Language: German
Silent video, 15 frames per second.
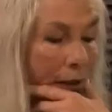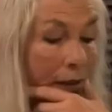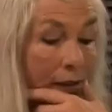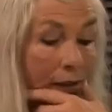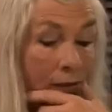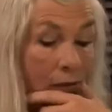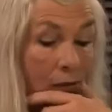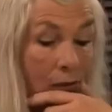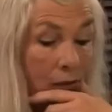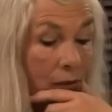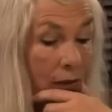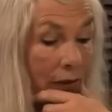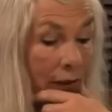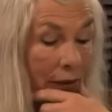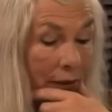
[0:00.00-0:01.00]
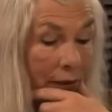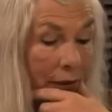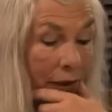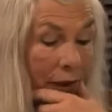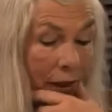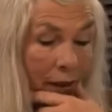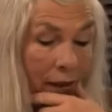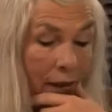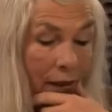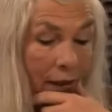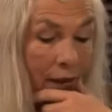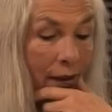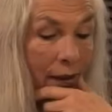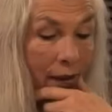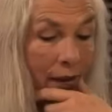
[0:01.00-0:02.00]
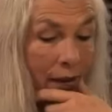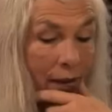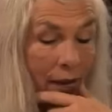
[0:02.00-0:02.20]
Ja, also ich eigentlich,